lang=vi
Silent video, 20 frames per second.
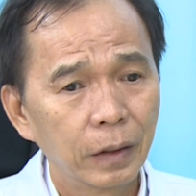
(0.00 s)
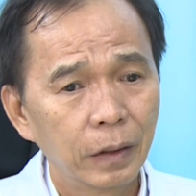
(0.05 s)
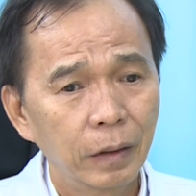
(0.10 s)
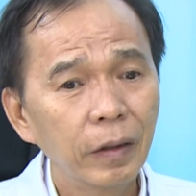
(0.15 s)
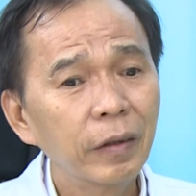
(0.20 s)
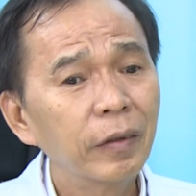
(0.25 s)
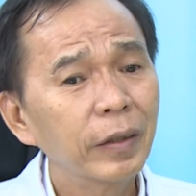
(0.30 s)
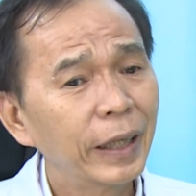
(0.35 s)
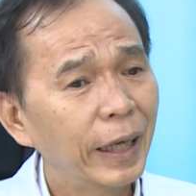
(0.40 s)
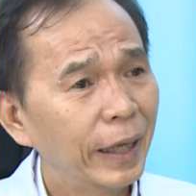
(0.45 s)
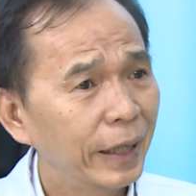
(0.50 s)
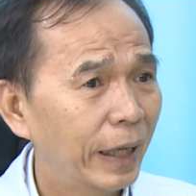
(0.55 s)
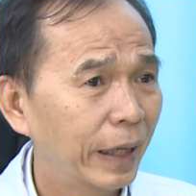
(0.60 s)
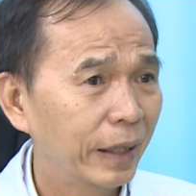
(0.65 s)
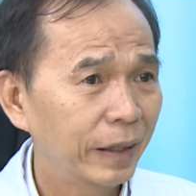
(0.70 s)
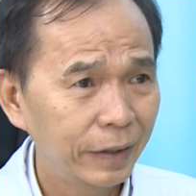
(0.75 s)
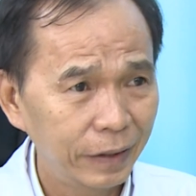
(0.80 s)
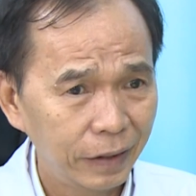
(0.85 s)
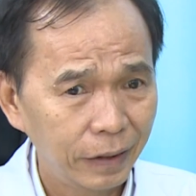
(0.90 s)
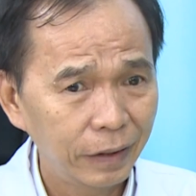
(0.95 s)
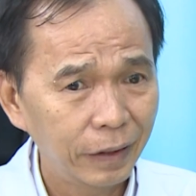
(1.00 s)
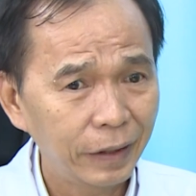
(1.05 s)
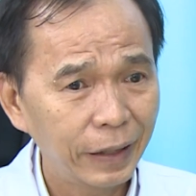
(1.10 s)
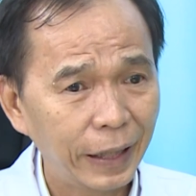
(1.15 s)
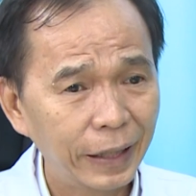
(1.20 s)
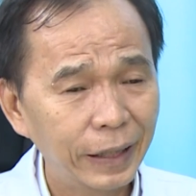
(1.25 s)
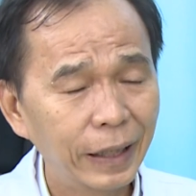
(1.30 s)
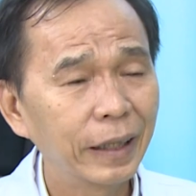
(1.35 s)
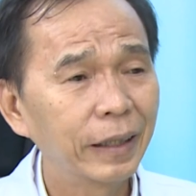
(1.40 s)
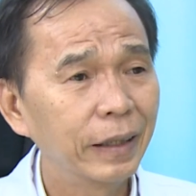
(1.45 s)
nó có khả năng nó
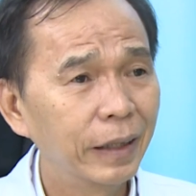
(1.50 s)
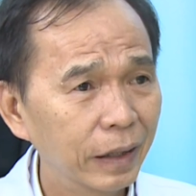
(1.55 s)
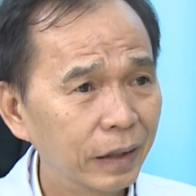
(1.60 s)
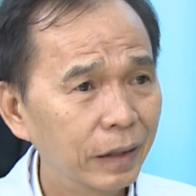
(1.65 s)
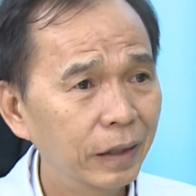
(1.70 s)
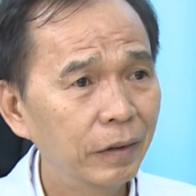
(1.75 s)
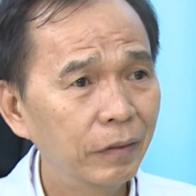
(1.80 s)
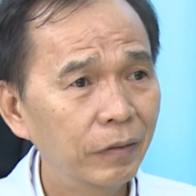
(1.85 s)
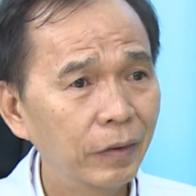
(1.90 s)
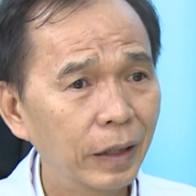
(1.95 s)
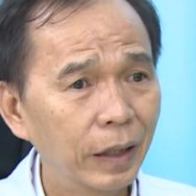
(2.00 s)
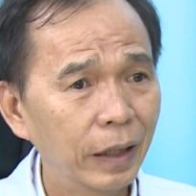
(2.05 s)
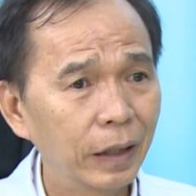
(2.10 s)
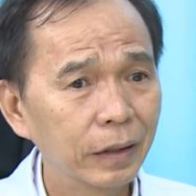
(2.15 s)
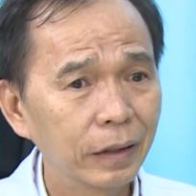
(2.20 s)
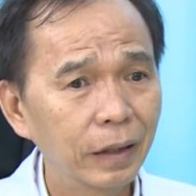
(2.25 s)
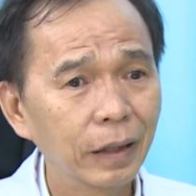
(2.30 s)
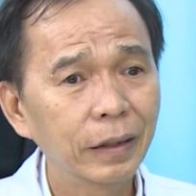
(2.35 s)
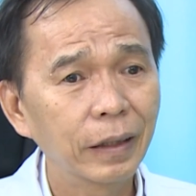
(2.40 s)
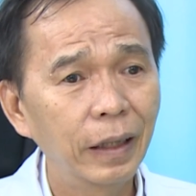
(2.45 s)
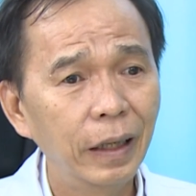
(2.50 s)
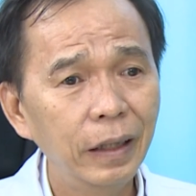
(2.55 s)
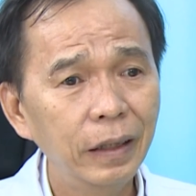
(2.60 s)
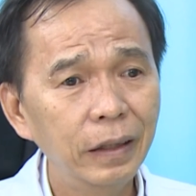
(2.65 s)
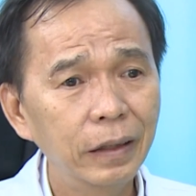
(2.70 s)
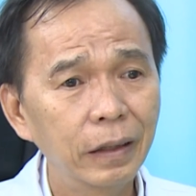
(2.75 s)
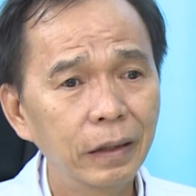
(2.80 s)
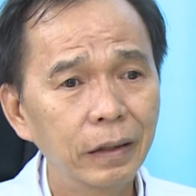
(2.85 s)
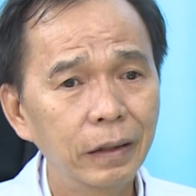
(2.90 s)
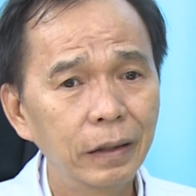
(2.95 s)
gây thành dịch đó. Và thực tế
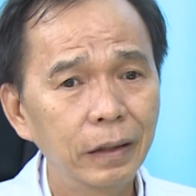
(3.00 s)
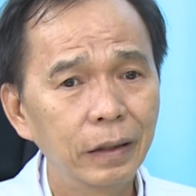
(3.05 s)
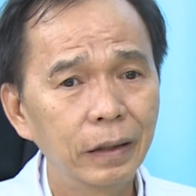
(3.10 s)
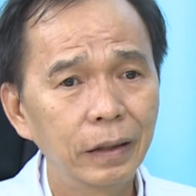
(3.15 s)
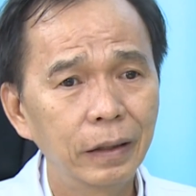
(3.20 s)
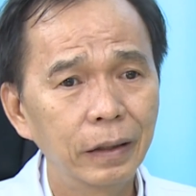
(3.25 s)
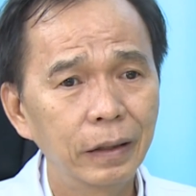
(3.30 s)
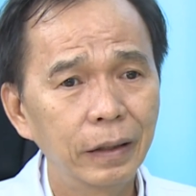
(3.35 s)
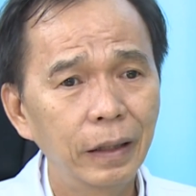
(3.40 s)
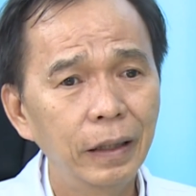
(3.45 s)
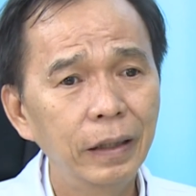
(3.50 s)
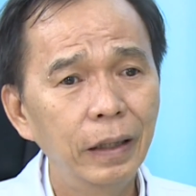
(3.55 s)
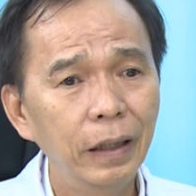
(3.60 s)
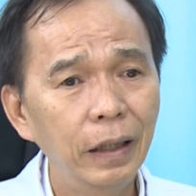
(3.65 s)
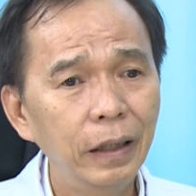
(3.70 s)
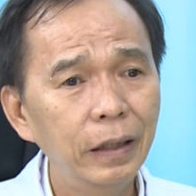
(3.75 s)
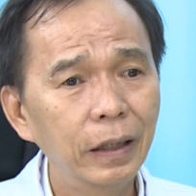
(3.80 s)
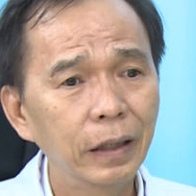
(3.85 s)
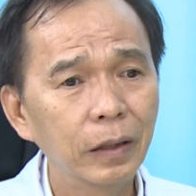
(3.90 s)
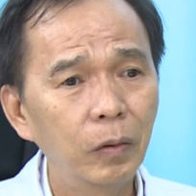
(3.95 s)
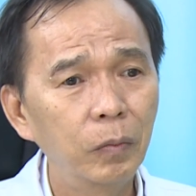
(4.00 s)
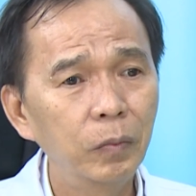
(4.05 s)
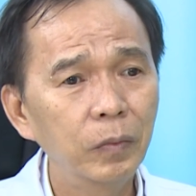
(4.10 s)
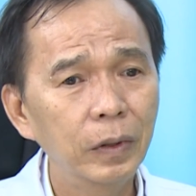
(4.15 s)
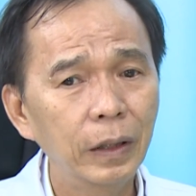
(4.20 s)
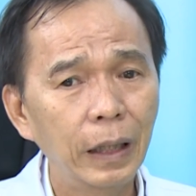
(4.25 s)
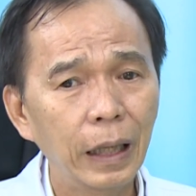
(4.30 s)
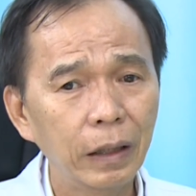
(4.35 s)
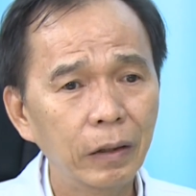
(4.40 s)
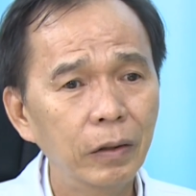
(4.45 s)
trên thế giới thì cũng
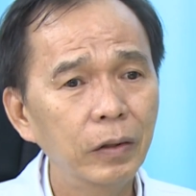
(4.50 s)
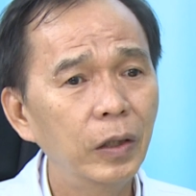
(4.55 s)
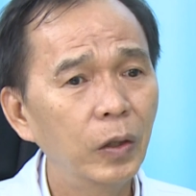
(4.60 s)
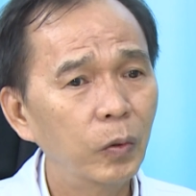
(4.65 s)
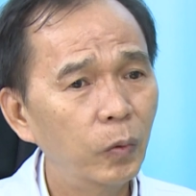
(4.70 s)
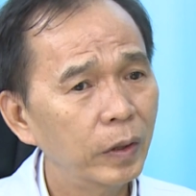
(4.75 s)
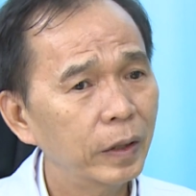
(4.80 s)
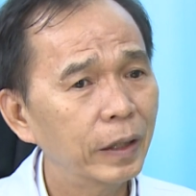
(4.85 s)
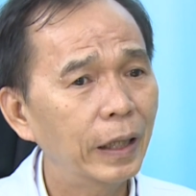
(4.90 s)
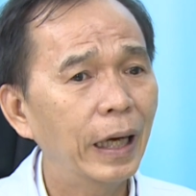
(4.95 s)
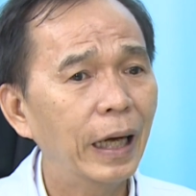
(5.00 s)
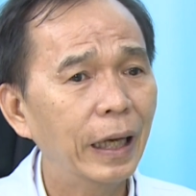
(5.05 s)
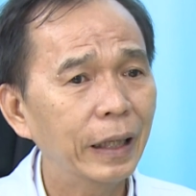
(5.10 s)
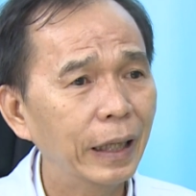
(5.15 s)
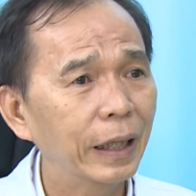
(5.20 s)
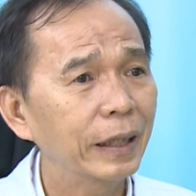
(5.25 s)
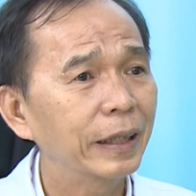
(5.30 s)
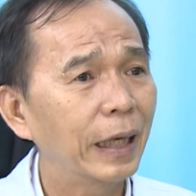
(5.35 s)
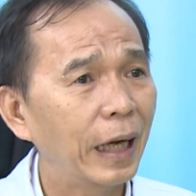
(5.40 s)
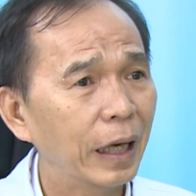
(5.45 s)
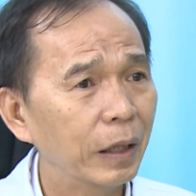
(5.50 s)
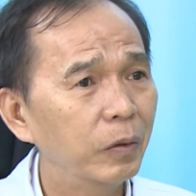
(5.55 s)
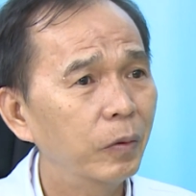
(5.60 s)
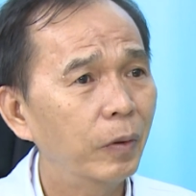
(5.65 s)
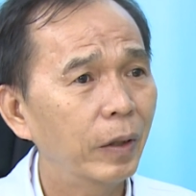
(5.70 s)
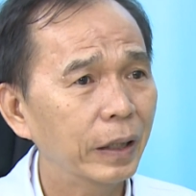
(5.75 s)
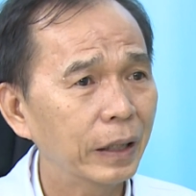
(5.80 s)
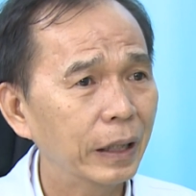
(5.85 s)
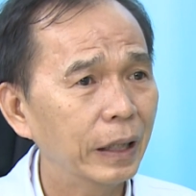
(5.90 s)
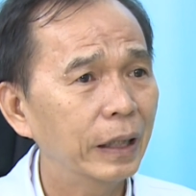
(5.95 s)
đã có nhiều quốc gia đã trải
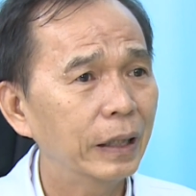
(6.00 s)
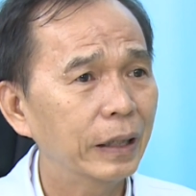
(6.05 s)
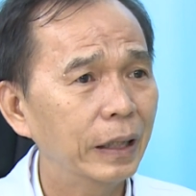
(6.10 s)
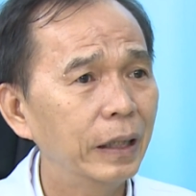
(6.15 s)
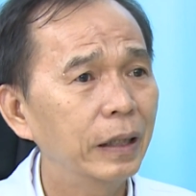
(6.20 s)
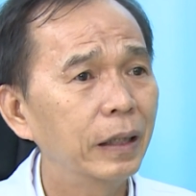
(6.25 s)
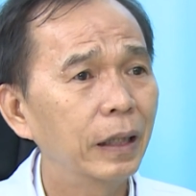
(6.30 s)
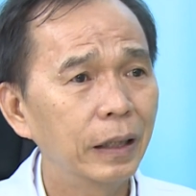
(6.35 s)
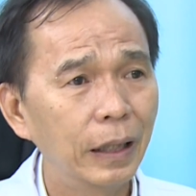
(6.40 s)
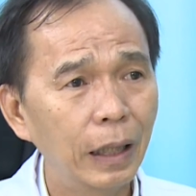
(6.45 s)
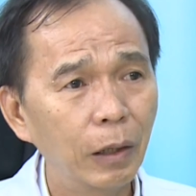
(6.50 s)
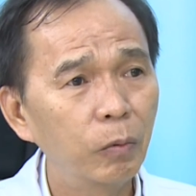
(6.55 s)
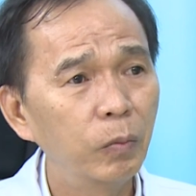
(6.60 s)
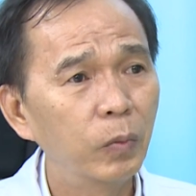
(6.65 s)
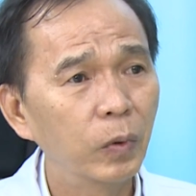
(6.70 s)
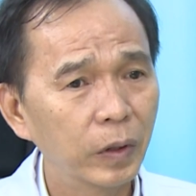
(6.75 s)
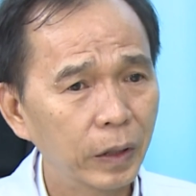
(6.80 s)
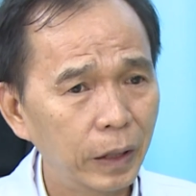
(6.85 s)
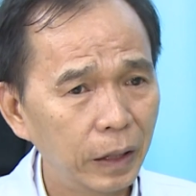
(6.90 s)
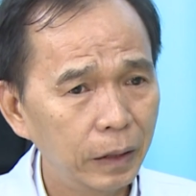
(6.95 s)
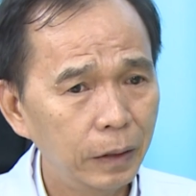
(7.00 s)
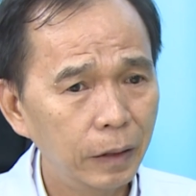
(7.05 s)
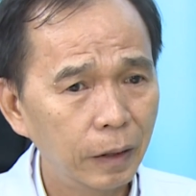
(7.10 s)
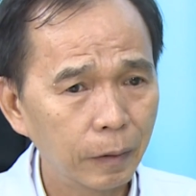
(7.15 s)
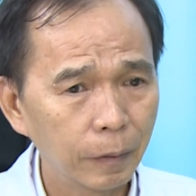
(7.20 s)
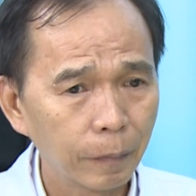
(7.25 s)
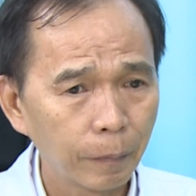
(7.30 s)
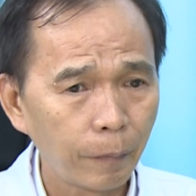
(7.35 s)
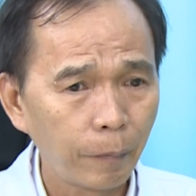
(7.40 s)
qua cái cái dịch đậu mùa khỉ rồi.